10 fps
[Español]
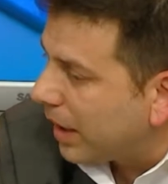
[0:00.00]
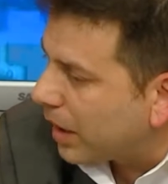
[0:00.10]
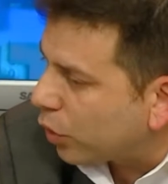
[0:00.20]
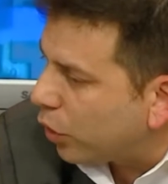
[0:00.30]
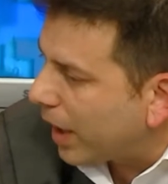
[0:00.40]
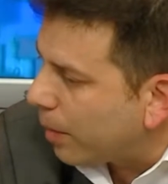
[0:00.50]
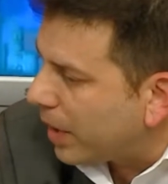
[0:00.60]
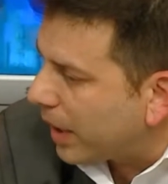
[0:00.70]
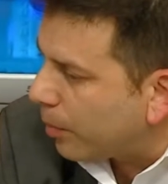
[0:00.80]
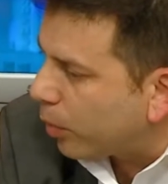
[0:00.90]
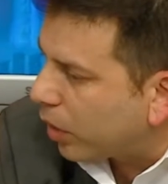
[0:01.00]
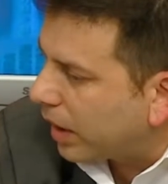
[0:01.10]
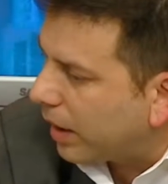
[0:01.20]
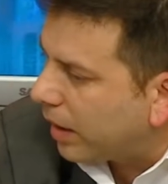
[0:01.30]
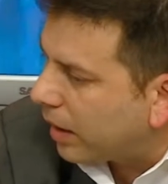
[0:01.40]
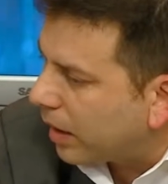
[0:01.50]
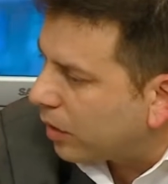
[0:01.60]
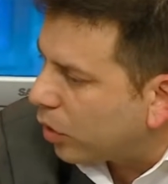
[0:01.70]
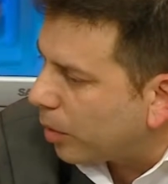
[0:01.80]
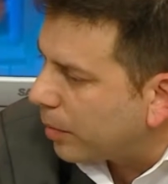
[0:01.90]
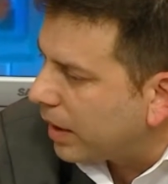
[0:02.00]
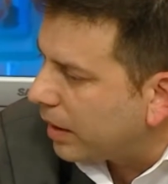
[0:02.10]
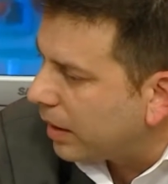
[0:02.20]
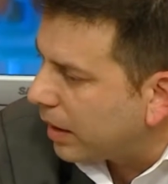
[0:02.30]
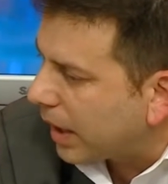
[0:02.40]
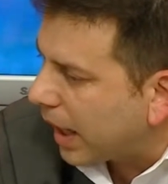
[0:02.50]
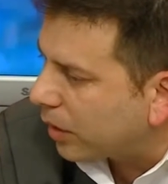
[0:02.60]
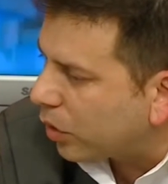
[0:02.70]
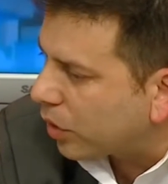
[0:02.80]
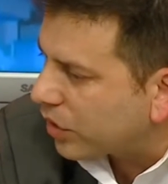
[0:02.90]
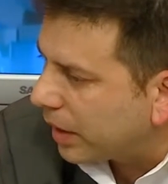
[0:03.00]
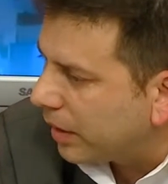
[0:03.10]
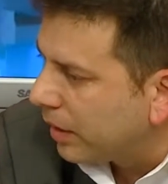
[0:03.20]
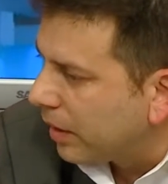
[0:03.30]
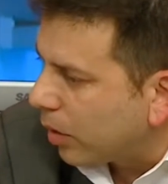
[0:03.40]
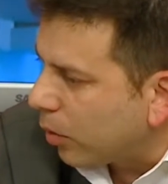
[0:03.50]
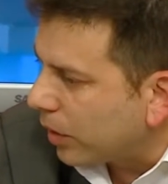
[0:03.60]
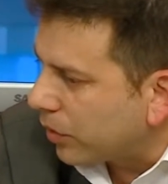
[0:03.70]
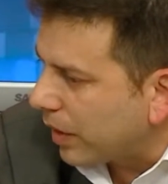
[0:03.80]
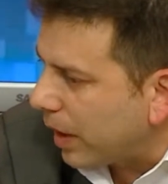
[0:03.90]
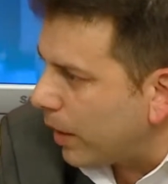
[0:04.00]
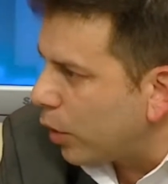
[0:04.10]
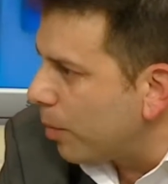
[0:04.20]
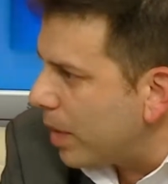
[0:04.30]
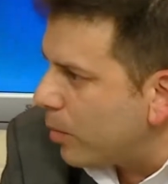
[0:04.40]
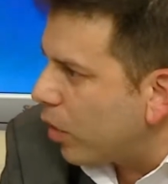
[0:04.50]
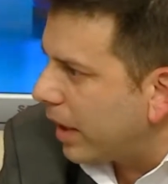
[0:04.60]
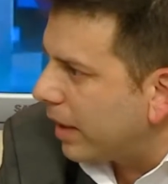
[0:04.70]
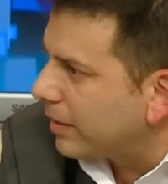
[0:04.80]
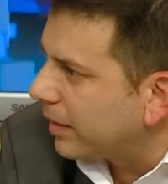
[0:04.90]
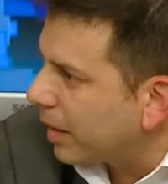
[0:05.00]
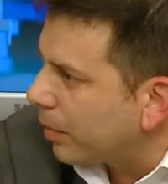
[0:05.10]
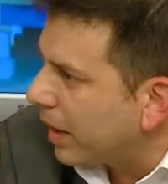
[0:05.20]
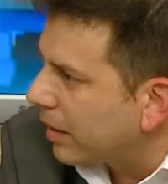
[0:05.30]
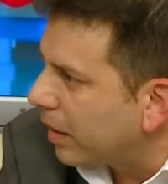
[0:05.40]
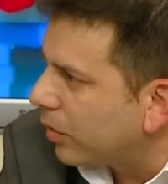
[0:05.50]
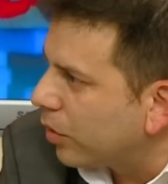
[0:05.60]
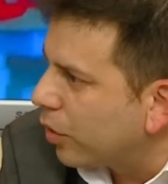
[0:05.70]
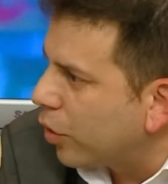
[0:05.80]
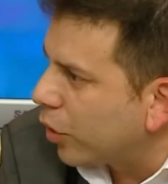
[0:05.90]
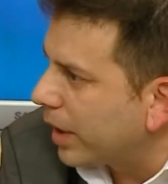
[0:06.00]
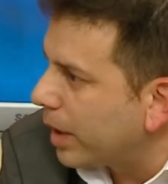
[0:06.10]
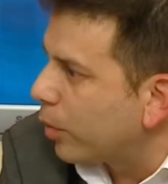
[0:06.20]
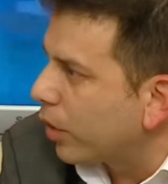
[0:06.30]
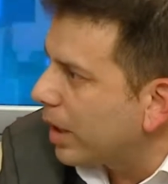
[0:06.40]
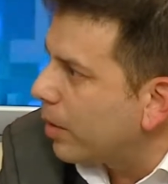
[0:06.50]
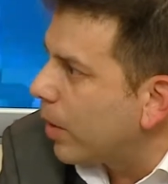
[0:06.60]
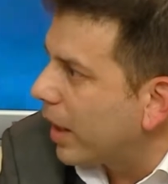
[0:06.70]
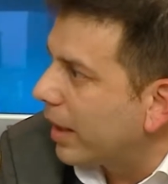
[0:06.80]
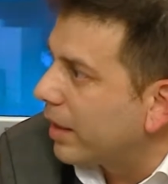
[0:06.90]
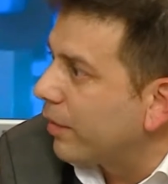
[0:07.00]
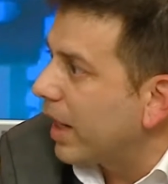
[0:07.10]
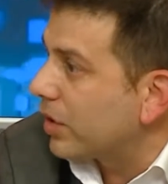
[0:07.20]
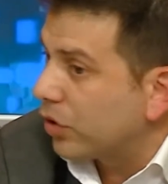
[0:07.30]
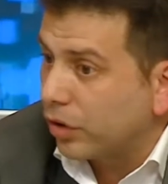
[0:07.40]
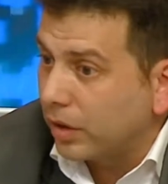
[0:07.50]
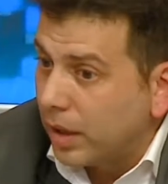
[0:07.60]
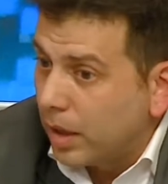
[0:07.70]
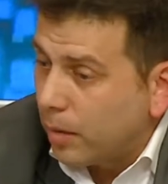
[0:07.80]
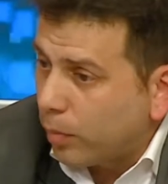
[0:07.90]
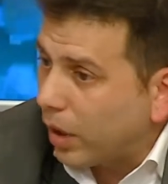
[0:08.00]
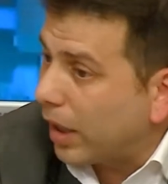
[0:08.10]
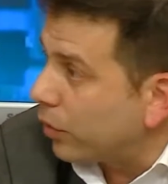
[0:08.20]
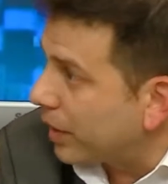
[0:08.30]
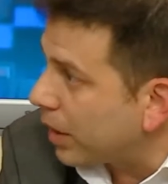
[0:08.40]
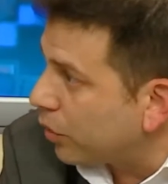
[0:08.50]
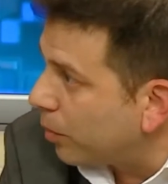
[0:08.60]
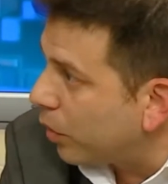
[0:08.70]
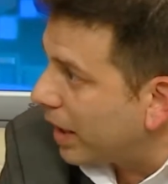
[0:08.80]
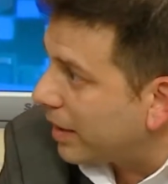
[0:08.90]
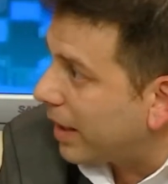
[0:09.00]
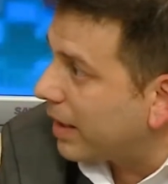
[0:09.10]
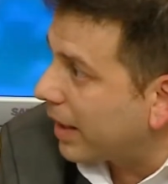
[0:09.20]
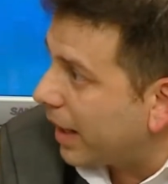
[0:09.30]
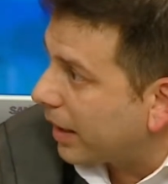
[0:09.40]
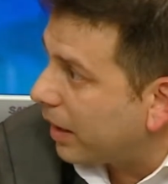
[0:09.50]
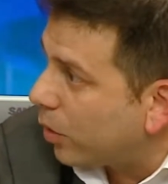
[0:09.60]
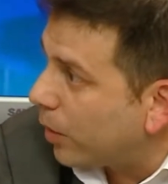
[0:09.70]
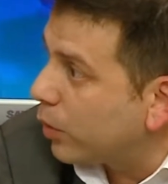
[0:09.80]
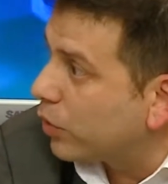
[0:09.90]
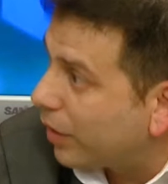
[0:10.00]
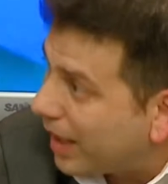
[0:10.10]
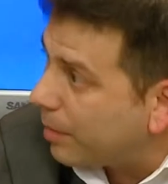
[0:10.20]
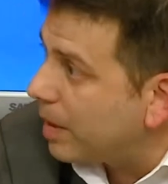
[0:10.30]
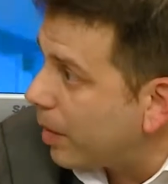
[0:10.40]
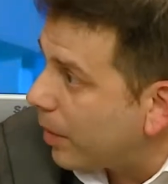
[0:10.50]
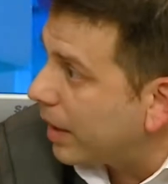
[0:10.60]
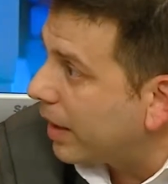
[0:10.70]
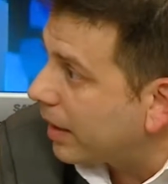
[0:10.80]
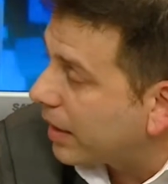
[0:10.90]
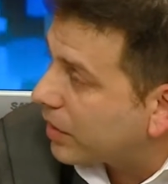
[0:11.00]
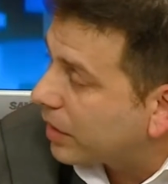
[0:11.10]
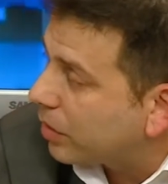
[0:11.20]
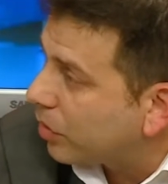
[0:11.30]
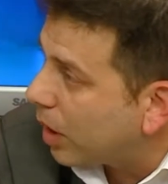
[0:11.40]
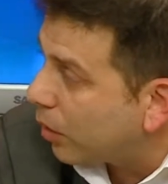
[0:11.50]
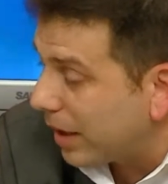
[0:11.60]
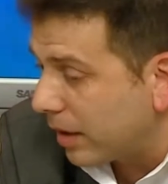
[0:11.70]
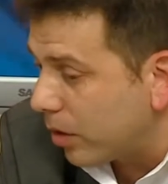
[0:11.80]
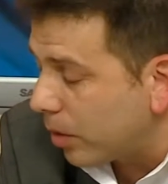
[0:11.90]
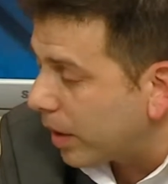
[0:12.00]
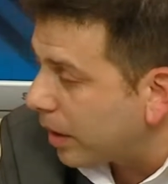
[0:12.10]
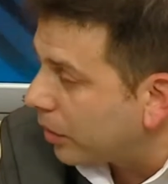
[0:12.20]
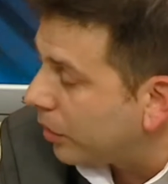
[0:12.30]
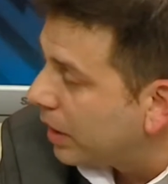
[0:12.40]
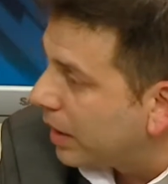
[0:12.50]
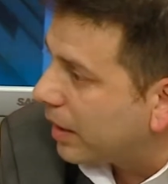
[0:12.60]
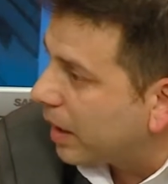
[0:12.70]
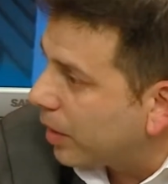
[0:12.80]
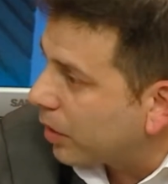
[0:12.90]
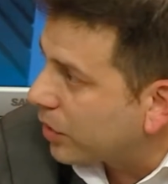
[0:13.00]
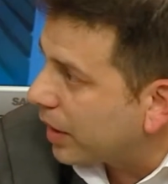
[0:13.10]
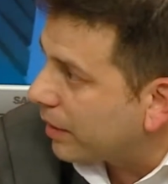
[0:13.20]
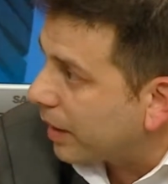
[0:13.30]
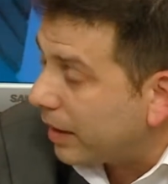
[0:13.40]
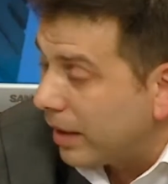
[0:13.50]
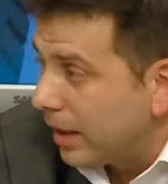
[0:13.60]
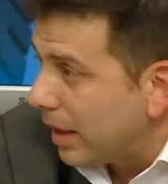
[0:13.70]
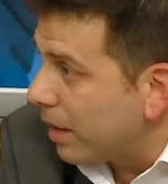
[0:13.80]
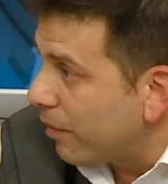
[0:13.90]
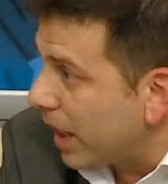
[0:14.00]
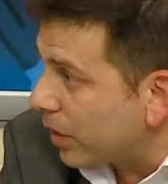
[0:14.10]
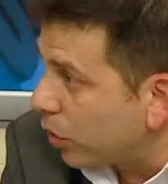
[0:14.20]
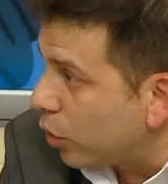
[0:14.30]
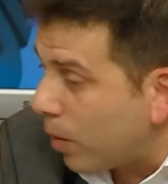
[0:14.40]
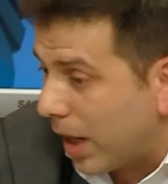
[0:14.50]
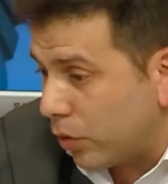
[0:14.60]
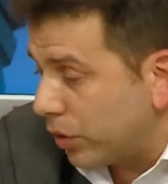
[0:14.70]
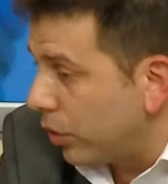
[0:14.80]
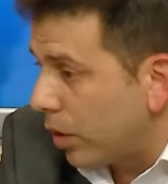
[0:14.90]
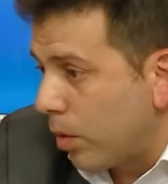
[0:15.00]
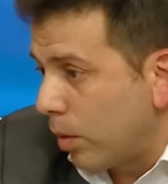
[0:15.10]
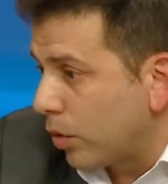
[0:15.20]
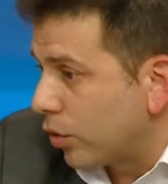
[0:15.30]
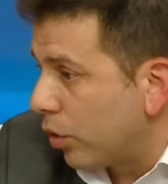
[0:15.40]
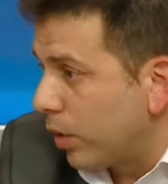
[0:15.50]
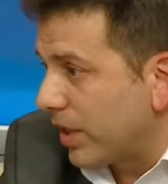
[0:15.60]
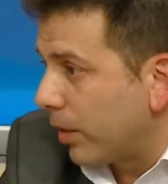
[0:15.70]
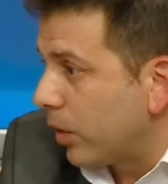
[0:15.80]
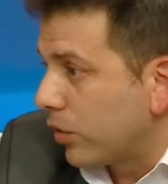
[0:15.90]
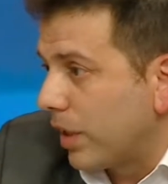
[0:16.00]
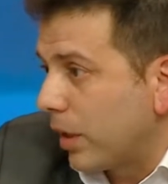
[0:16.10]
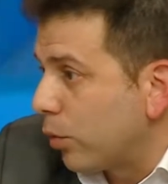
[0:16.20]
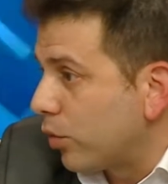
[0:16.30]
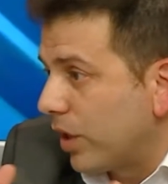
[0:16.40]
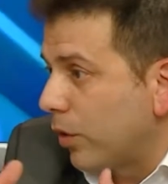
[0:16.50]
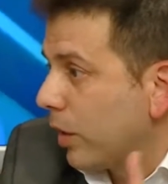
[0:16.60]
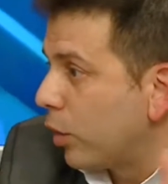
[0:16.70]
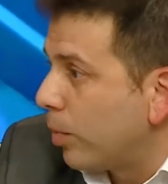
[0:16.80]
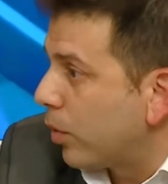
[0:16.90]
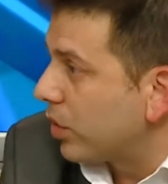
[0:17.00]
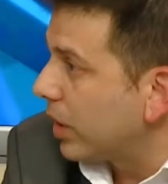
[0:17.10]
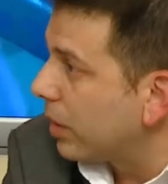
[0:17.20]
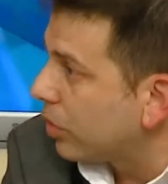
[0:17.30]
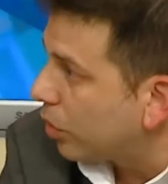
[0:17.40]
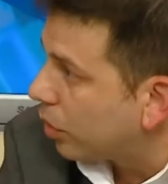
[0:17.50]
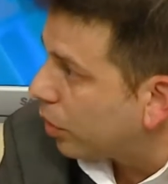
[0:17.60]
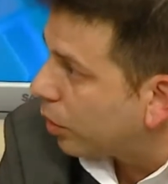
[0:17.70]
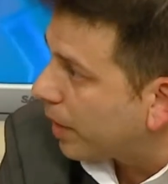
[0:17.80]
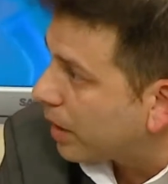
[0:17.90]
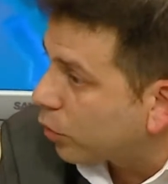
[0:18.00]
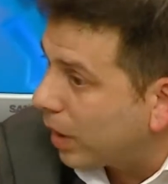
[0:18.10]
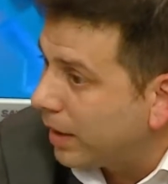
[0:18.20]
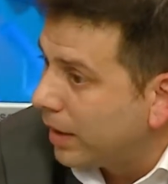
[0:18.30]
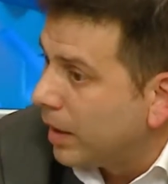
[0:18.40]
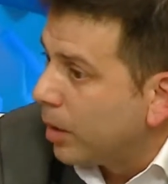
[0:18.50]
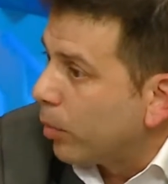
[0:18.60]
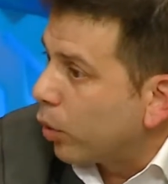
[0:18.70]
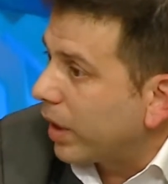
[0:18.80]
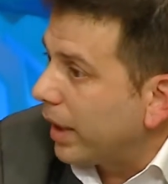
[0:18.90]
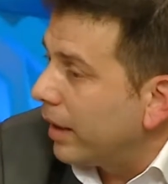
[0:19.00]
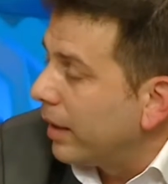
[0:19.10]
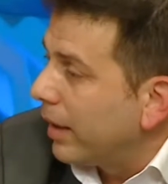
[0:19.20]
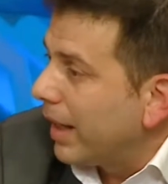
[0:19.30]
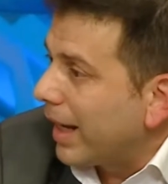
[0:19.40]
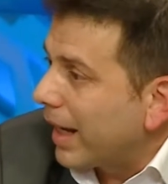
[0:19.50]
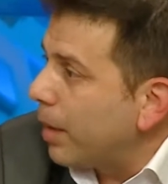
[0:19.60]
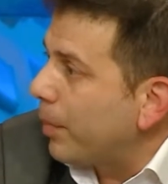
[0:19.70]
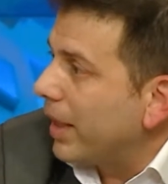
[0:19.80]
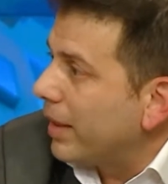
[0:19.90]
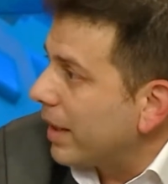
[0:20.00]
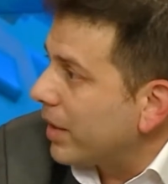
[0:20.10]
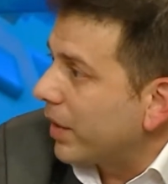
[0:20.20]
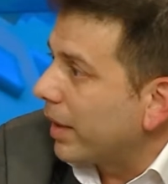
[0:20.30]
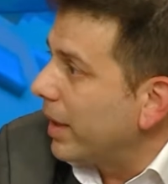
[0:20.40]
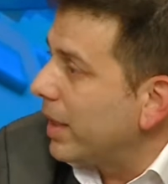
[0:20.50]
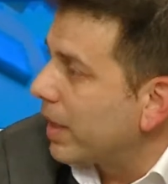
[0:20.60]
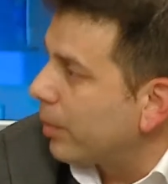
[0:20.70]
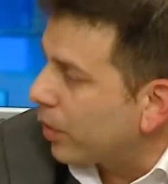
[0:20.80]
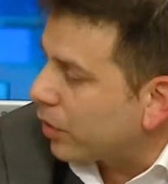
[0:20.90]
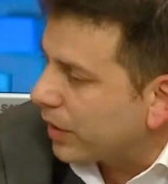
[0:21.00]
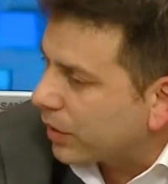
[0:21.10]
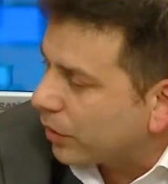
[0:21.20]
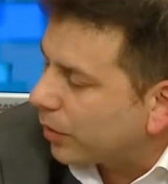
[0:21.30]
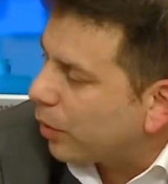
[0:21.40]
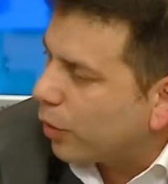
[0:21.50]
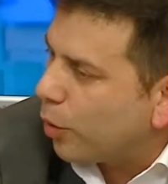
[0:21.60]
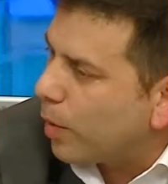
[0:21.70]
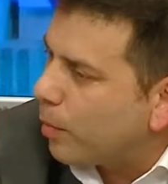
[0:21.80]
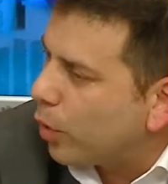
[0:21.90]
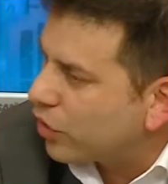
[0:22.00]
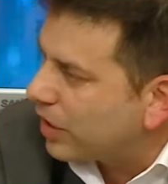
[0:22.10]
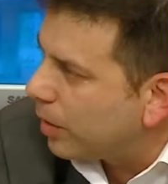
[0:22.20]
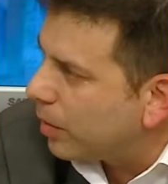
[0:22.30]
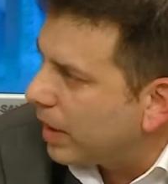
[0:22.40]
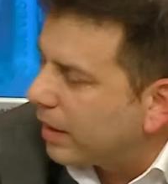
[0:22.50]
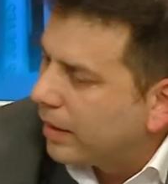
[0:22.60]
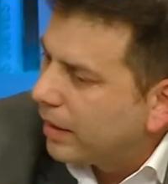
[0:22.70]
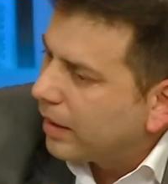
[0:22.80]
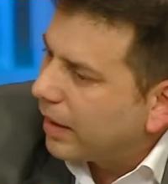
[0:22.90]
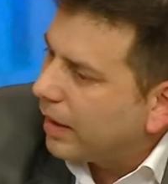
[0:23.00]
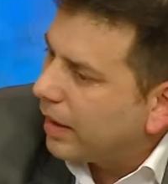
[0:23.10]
Eso es lo que explica por qué en 2014 cuando se daban los mismos análisis que está planteando Jorge de por qué iba a bajar la inflación por la contracción monetaria que aquel gobierno hizo de la misma manera que está haciendo ahora este gobierno y el Banco Central, la inflación no bajó, sino que volvió solo a esa velocidad crucero del 2% mensual, porque en cada paritaria se reinicia el proceso. ¿Cómo es posible? que